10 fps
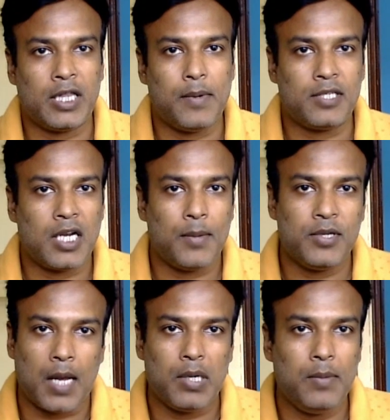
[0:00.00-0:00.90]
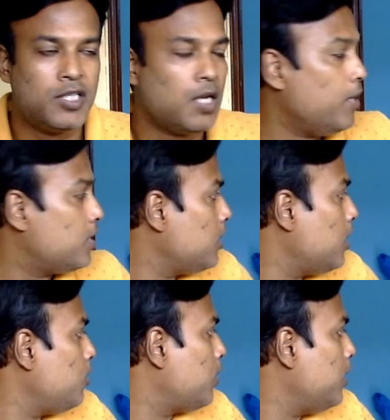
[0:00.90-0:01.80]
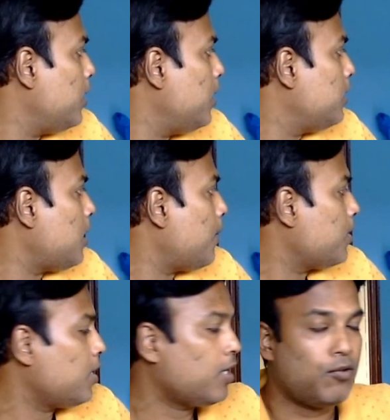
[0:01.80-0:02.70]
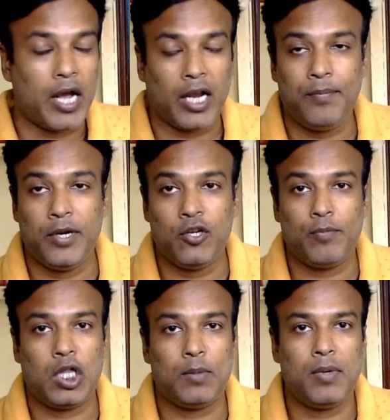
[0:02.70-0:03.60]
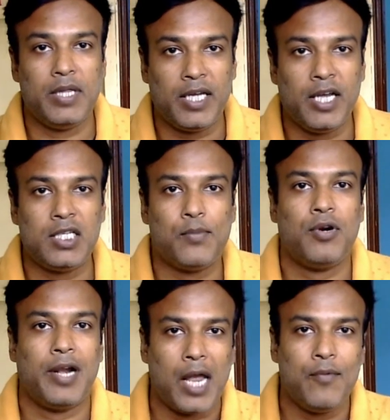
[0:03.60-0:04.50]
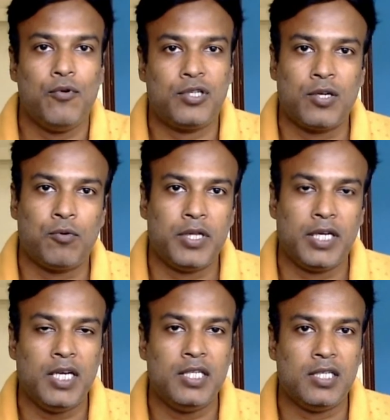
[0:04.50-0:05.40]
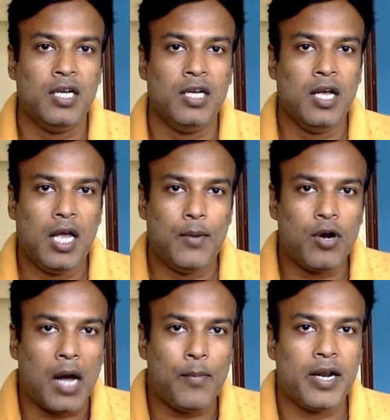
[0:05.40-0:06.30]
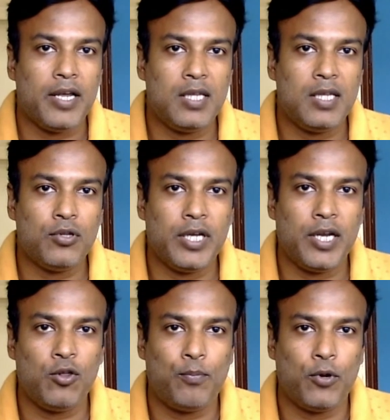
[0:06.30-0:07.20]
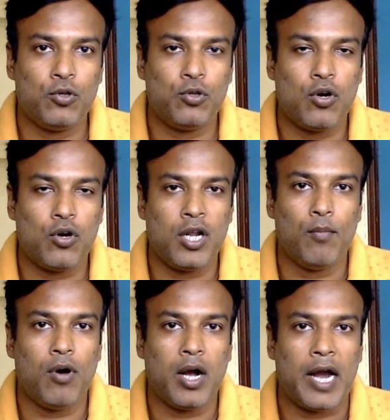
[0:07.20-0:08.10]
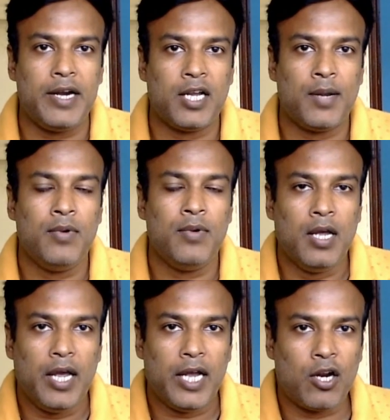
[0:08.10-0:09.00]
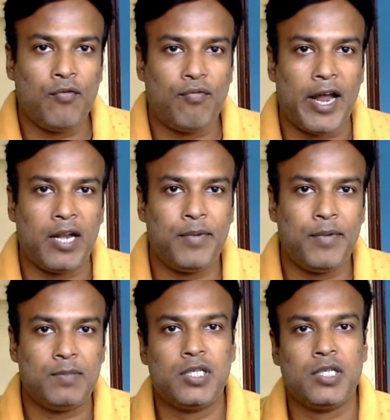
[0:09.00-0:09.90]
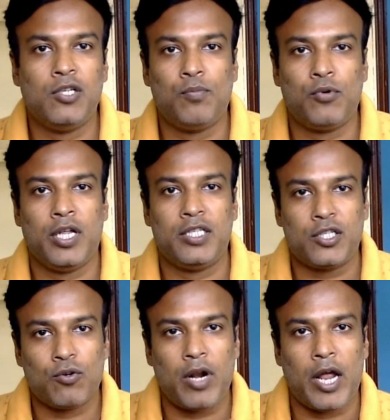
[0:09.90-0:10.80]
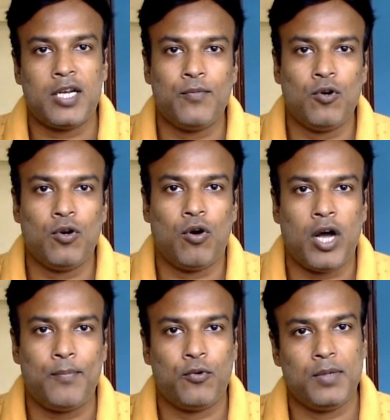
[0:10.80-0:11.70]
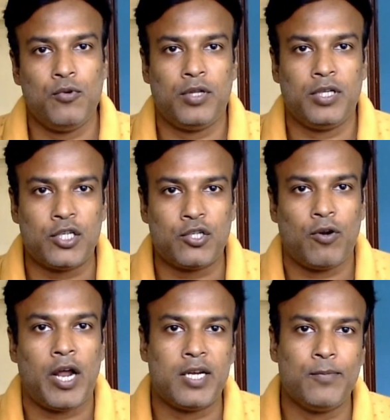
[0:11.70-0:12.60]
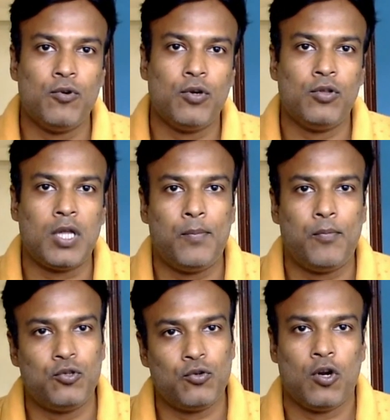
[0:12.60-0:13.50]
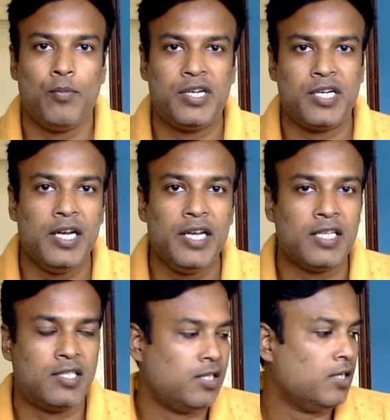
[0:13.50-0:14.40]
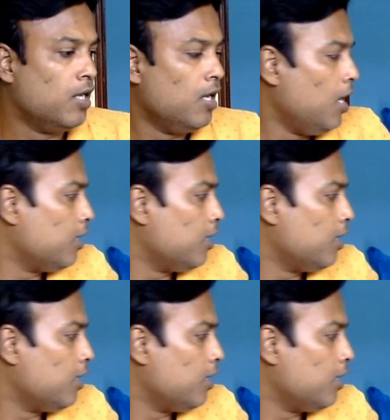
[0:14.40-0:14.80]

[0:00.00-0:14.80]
পাচ্ছেন আমি সাবলিমিশন মেশিন কিন্তু কিনে এনেছি আপনাদের কিন্তু আগের ভিডিওর মাধ্যমে দেখিয়েছি এবং লাইভ অনুষ্ঠান করে দেখিয়েছি এবং আমার ইতিমধ্যে কিন্তু প্রচুর ধরনের মগ আইটেম এছাড়াও ফ্ল্যাট প্রেস মেশিনের ওপরে যে সকল আইটেমগুলো হয় প্রতি মুহূর্তে সেই সকল আইটেমগুলো কিন্তু আমি প্রচুর র মেটেরিয়াল নিয়ে এসেছি তাই